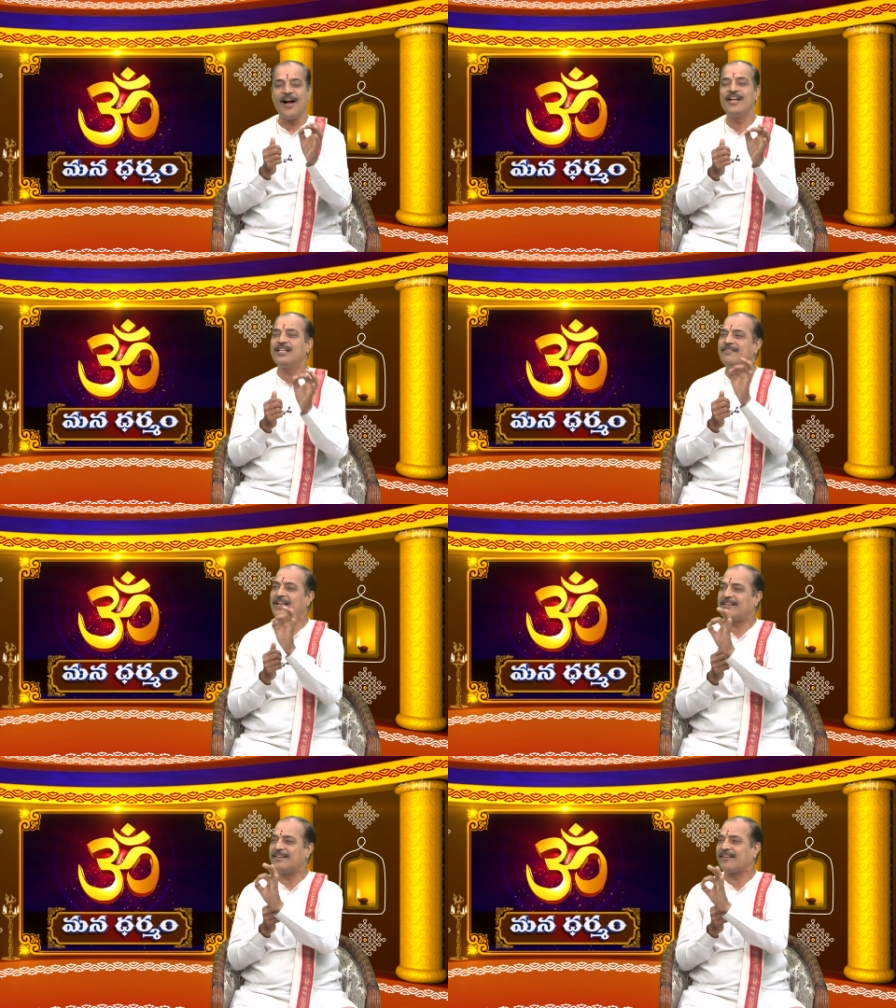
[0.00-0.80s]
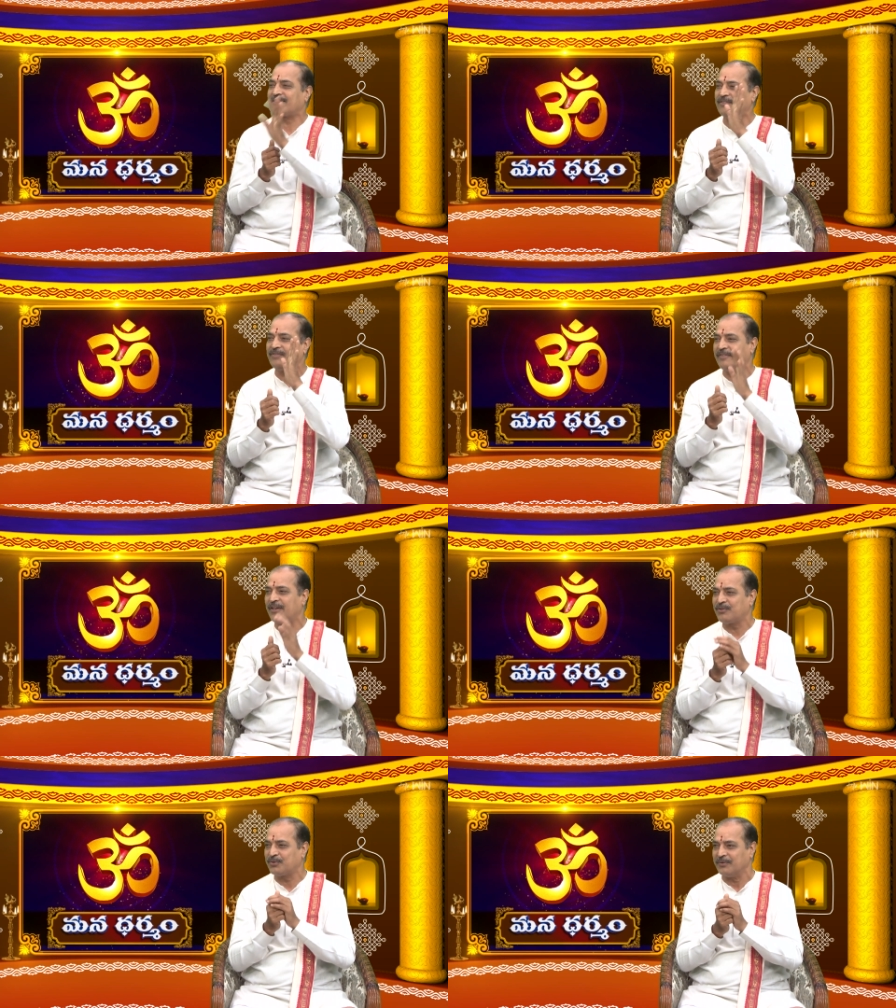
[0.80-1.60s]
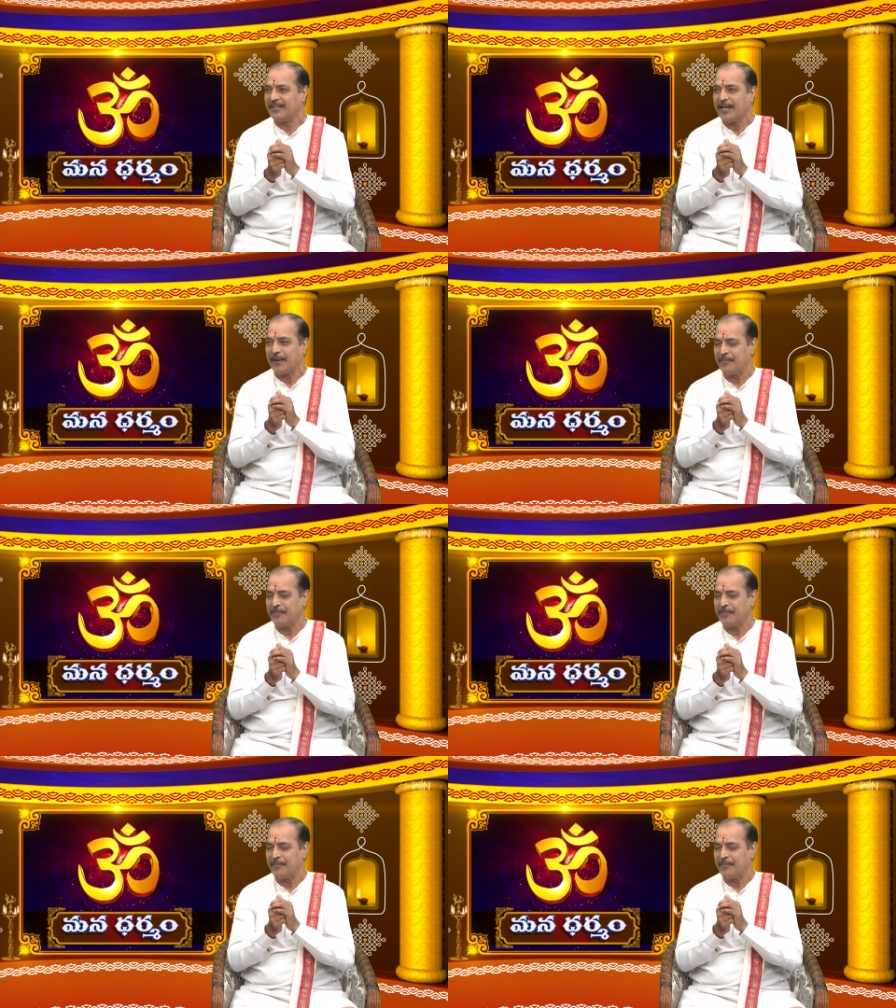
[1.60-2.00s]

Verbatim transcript: ఆయుర్వేద శాస్త్రం వివరిస్తుంది